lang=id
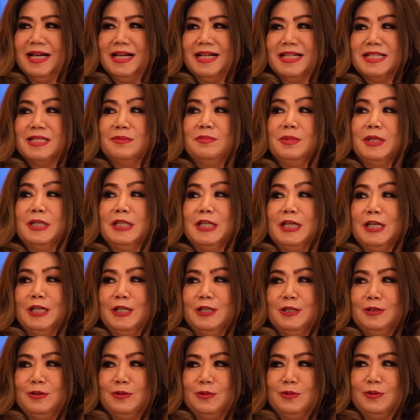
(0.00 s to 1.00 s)
Seperti
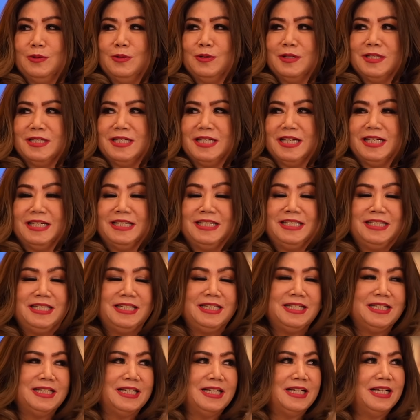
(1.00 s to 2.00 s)
itu. Okay. Jadi
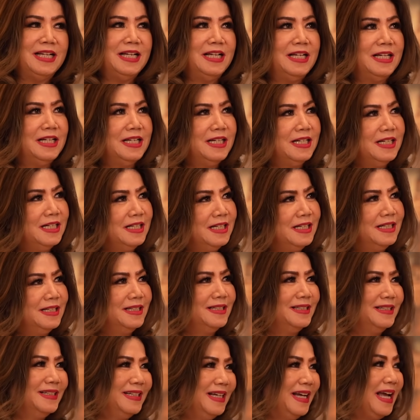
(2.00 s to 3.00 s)
uh,
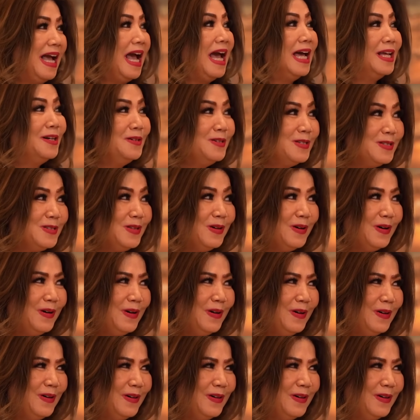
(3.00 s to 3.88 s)
harus dong.